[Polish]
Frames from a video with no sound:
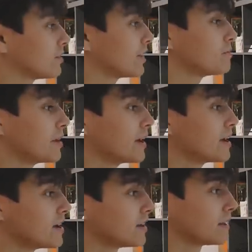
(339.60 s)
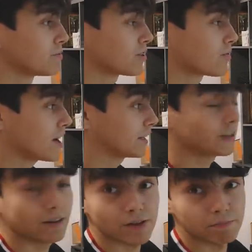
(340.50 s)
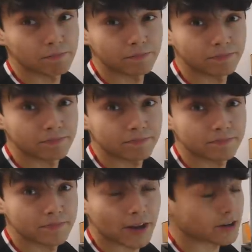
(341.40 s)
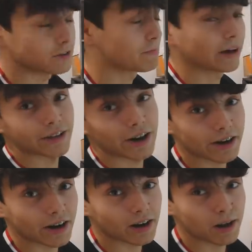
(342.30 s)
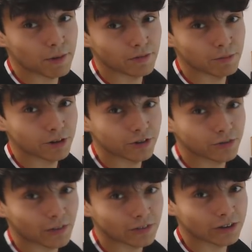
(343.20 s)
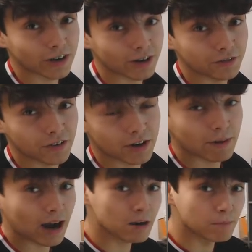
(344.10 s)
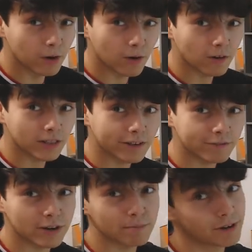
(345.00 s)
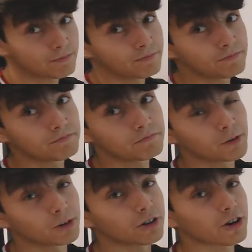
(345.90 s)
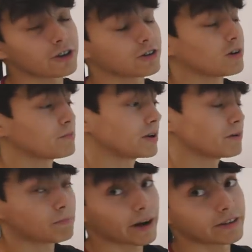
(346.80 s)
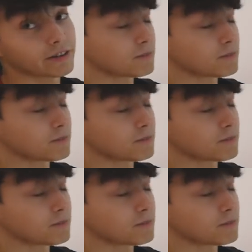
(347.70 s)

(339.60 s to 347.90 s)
ode mnie, na przykład, nie wiem, jakiś baner reklamowy musi stworzyć jakaś firma albo logo dla firmy, uderzajcie do mnie. Paint